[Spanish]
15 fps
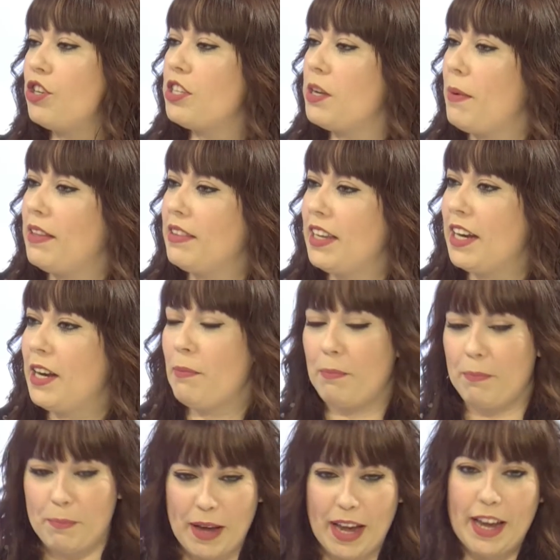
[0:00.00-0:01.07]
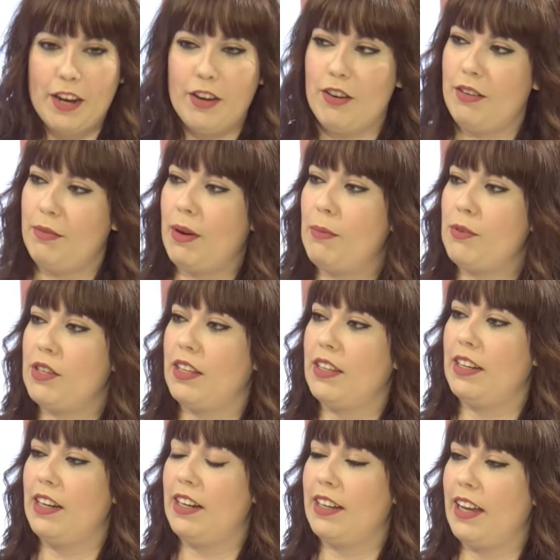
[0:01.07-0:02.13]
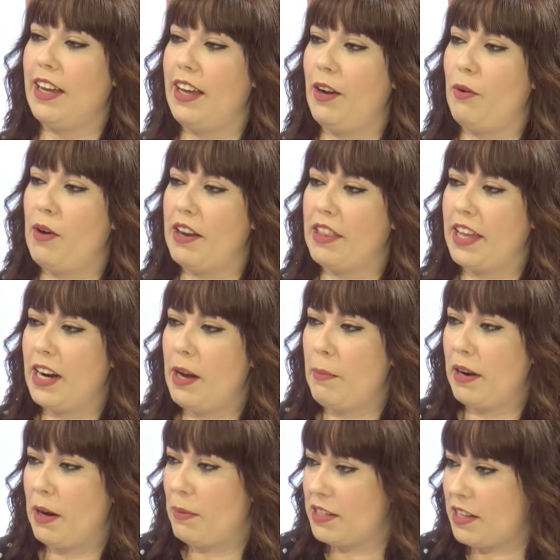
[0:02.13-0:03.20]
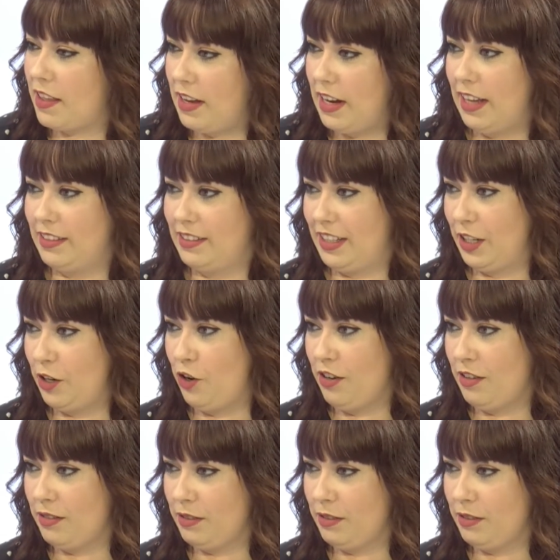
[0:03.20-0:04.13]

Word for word: se mantiene, pero vamos a tener que guardarla para más adelante, ¿no?